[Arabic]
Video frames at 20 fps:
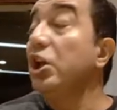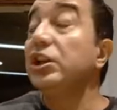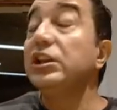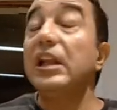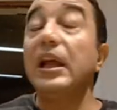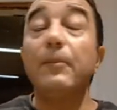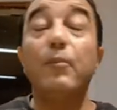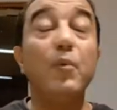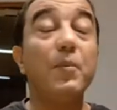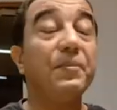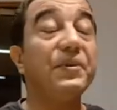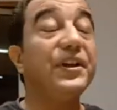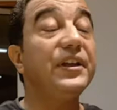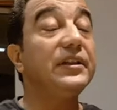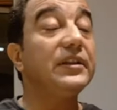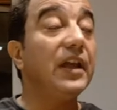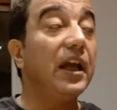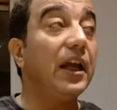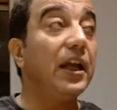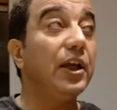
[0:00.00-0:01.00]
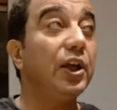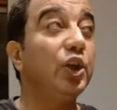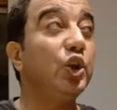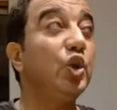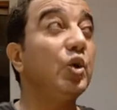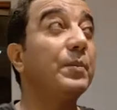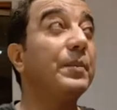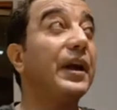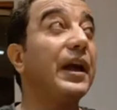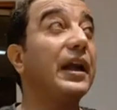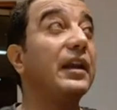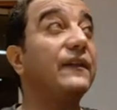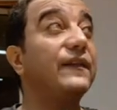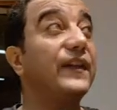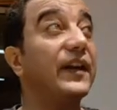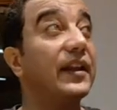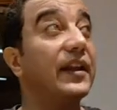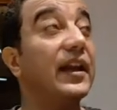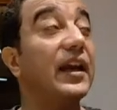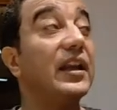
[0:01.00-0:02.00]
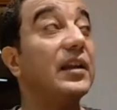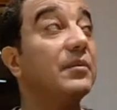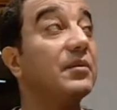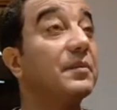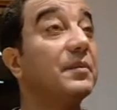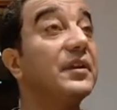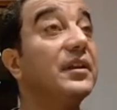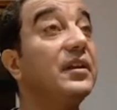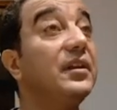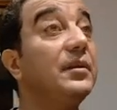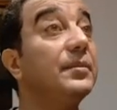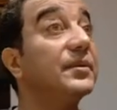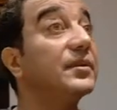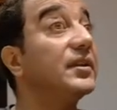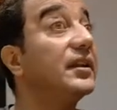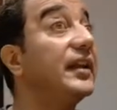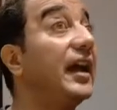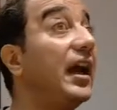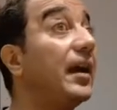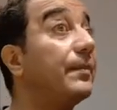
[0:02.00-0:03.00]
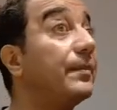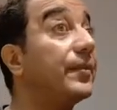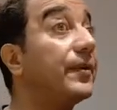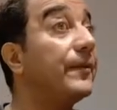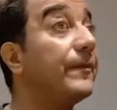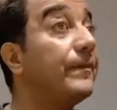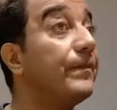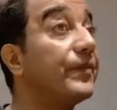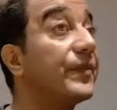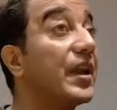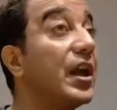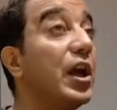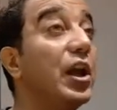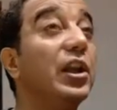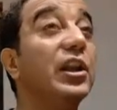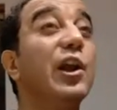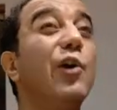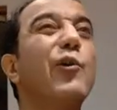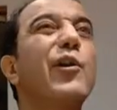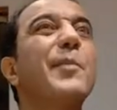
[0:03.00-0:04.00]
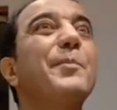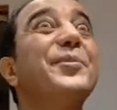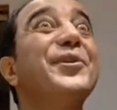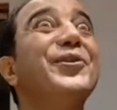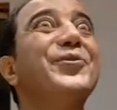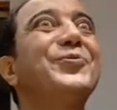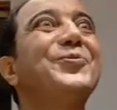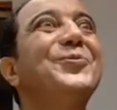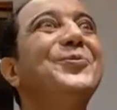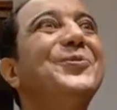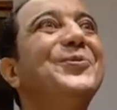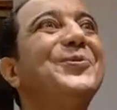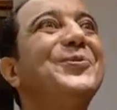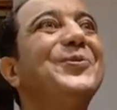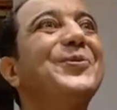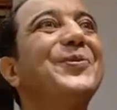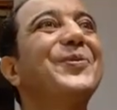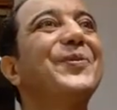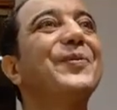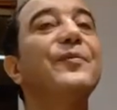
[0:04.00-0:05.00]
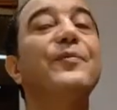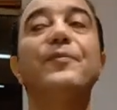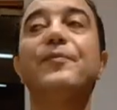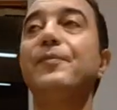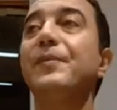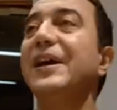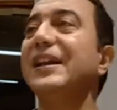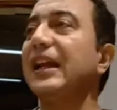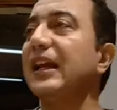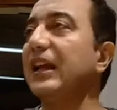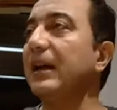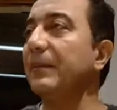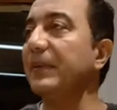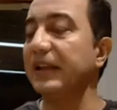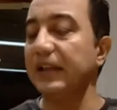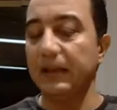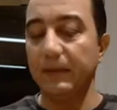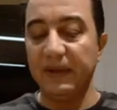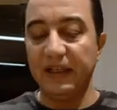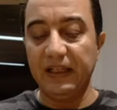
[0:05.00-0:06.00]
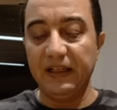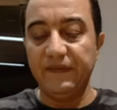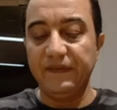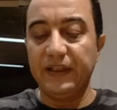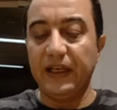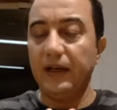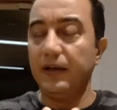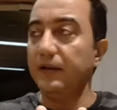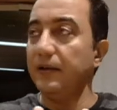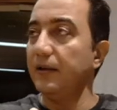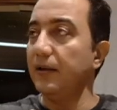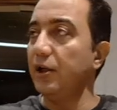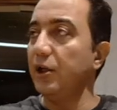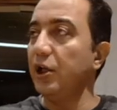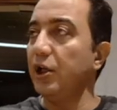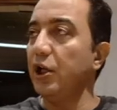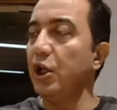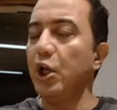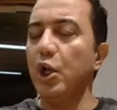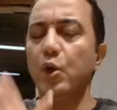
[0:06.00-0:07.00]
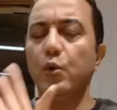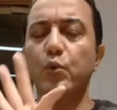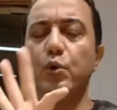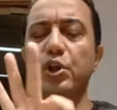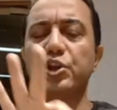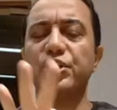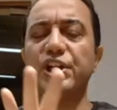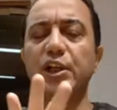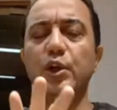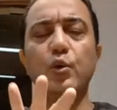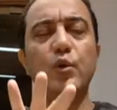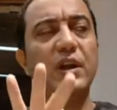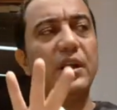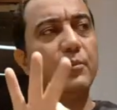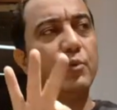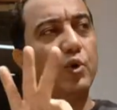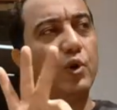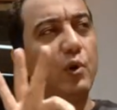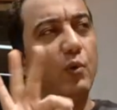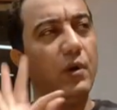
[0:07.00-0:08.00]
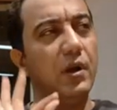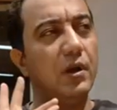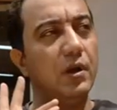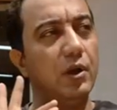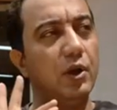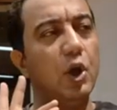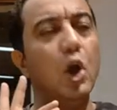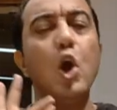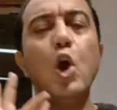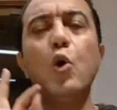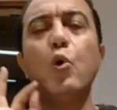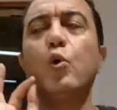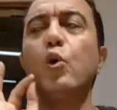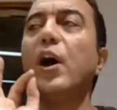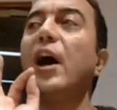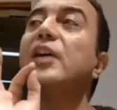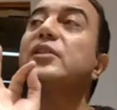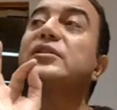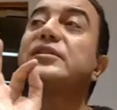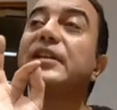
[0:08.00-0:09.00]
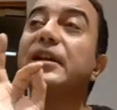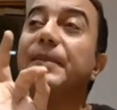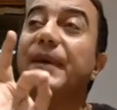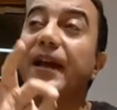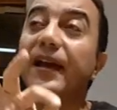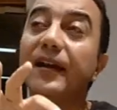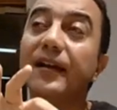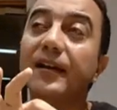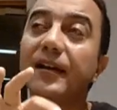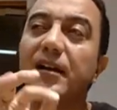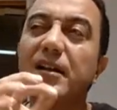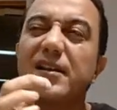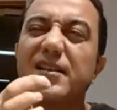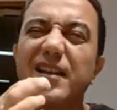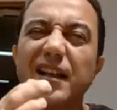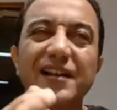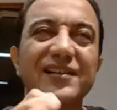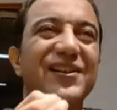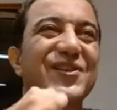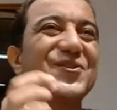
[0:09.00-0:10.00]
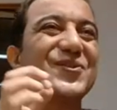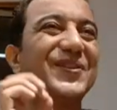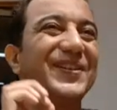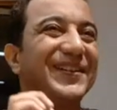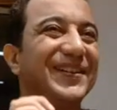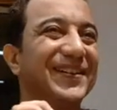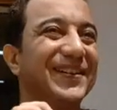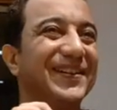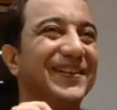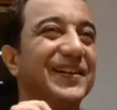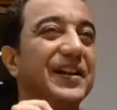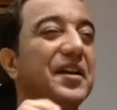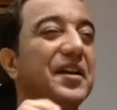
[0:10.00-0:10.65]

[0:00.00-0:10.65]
ده ممكن ده يبقى الفرخه اللي بتبيض لي بيضتها لو ربيته بدا يعمل كده بدا يفتح وراح شايل الولايه من جوه وراح حاطط ايه بقى زلطه صغيره